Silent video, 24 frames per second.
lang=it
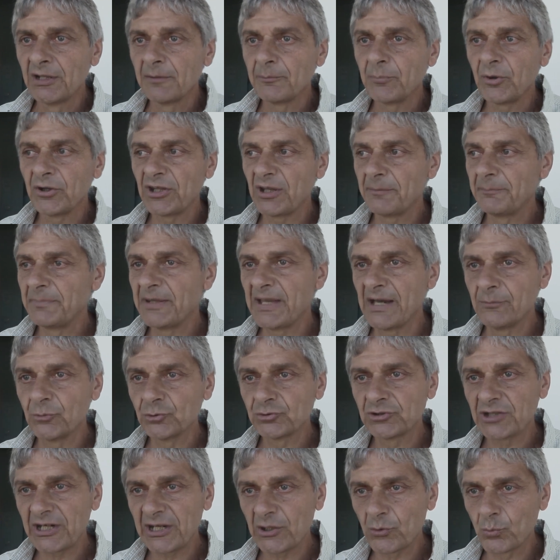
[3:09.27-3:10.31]
poi
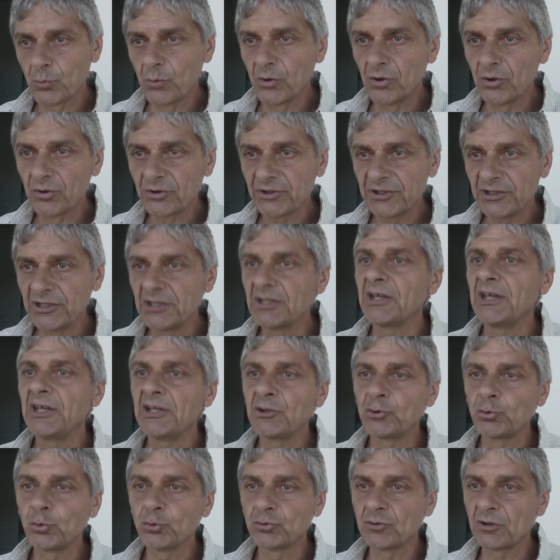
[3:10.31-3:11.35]
abbiamo tre cuochi
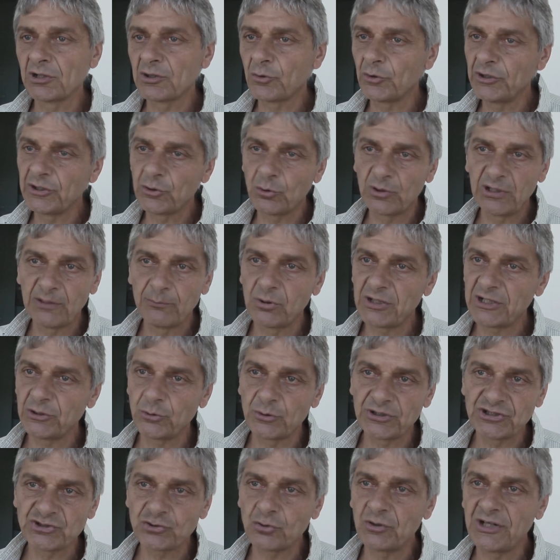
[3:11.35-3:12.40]
e tutti i
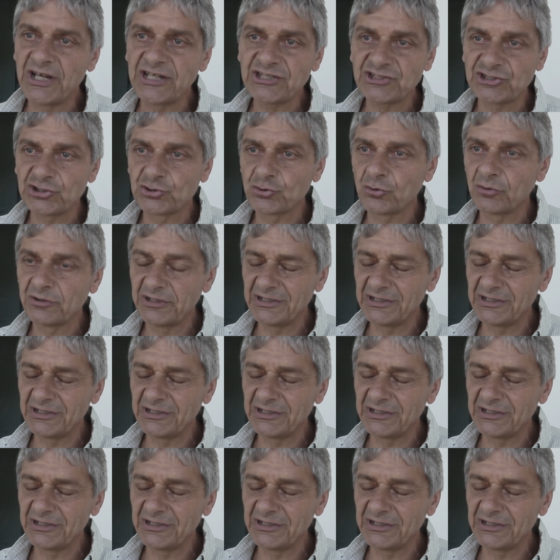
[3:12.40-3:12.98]
collaboratori scolastici